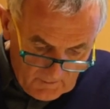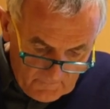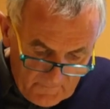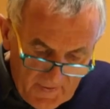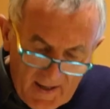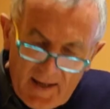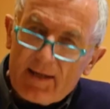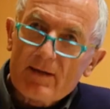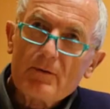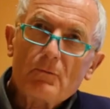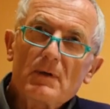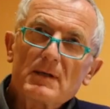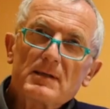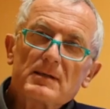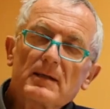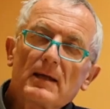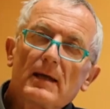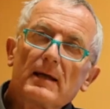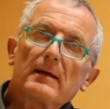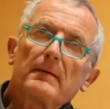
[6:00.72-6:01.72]
Beh, in
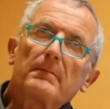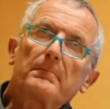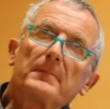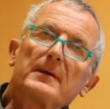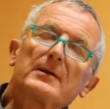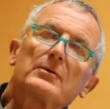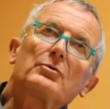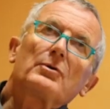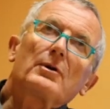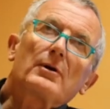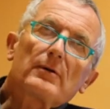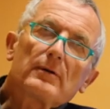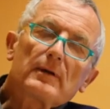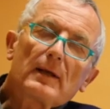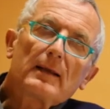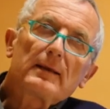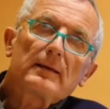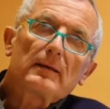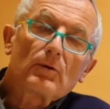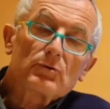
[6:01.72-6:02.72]
queste
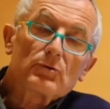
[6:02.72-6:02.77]
pitture